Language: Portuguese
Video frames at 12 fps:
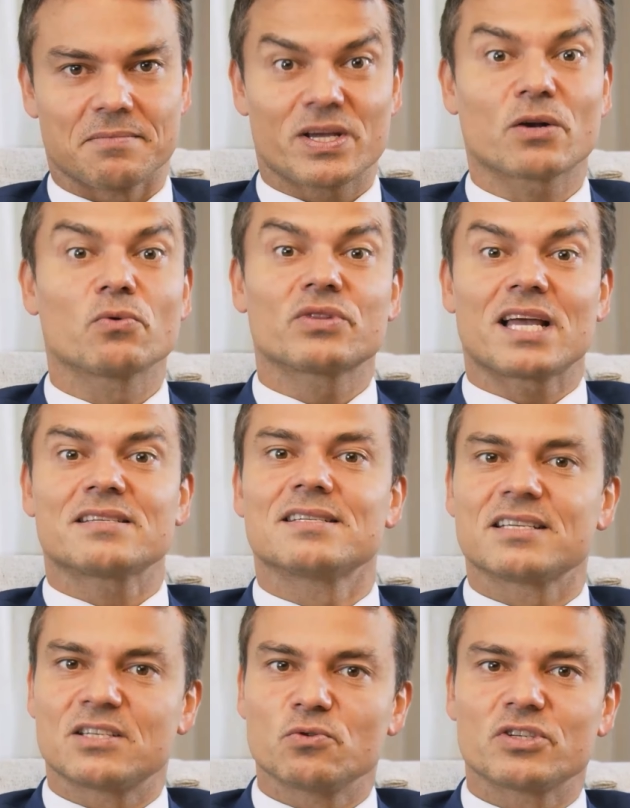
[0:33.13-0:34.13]
O que acontece
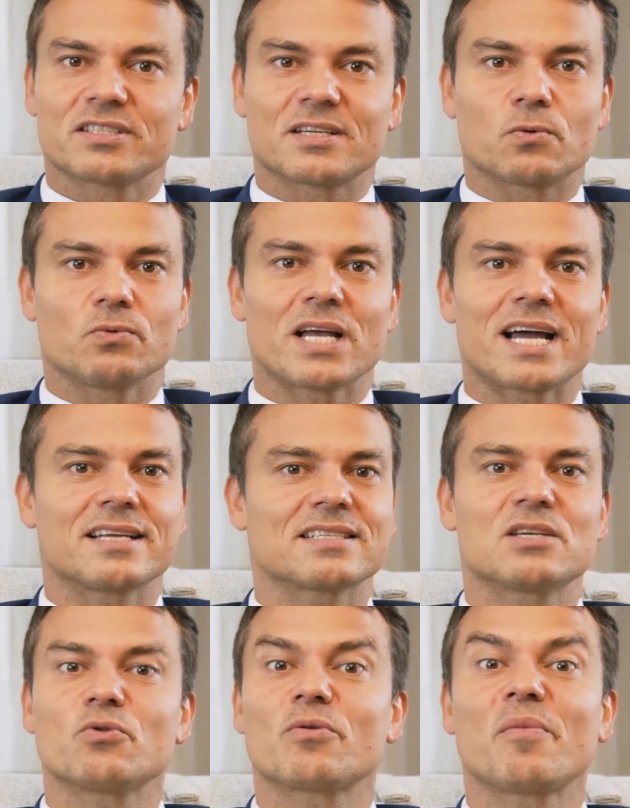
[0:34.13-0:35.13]
nas cirurgias secundárias
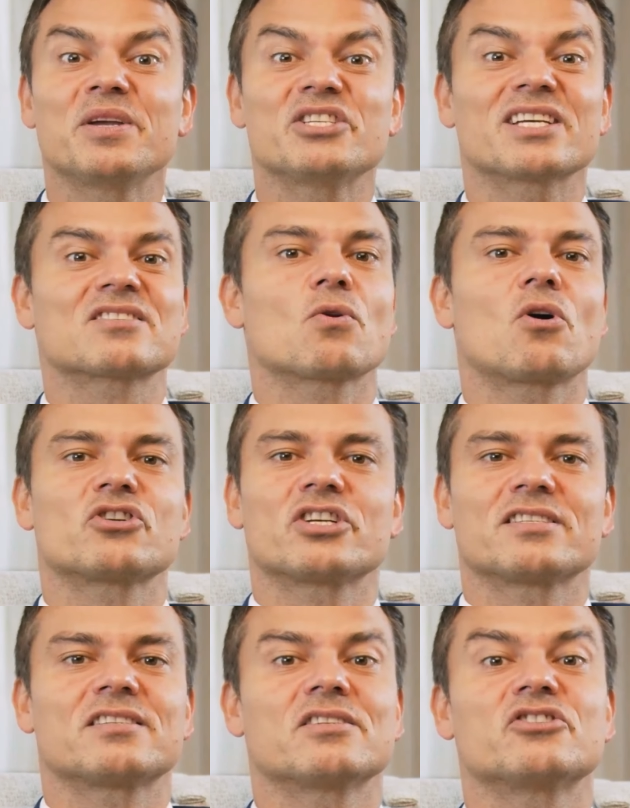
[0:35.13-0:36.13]
é que normalmente as
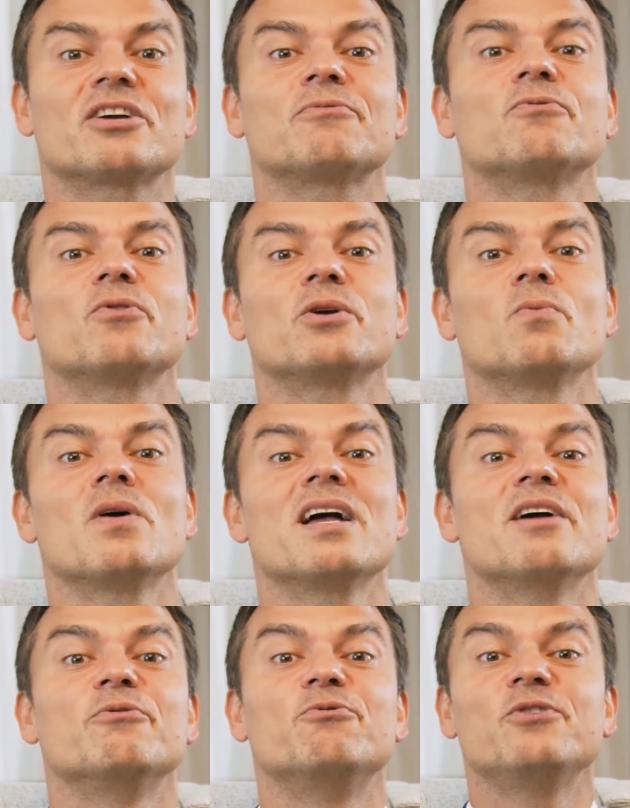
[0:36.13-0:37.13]
lojas já foram
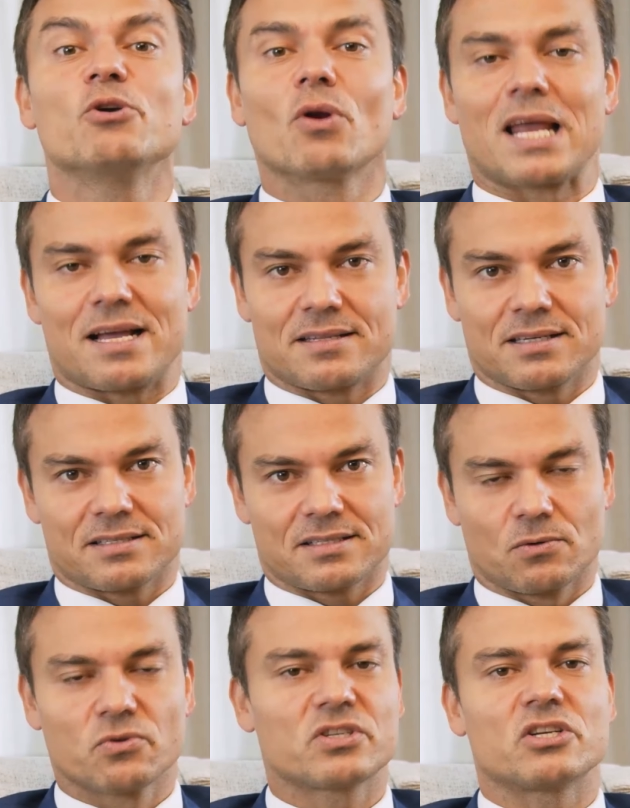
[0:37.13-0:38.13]

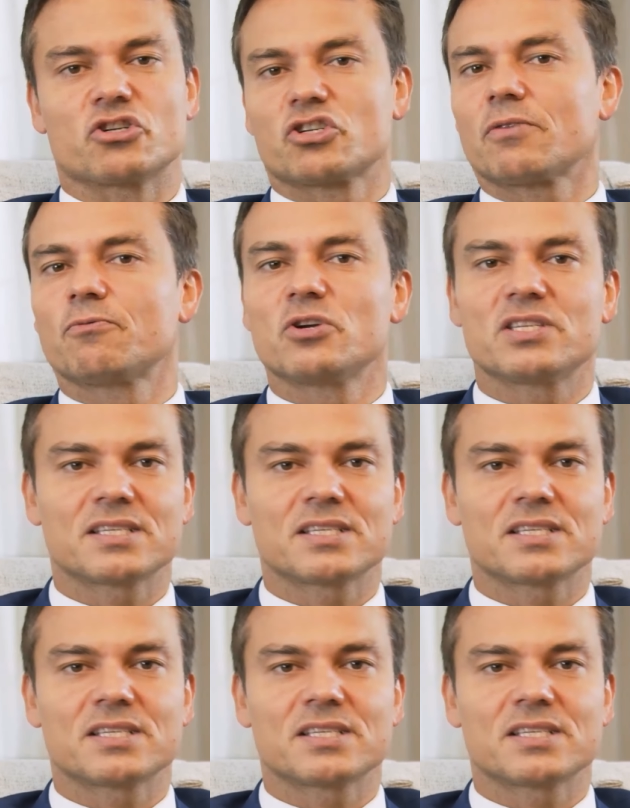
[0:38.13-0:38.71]
violadas, ou seja, já foi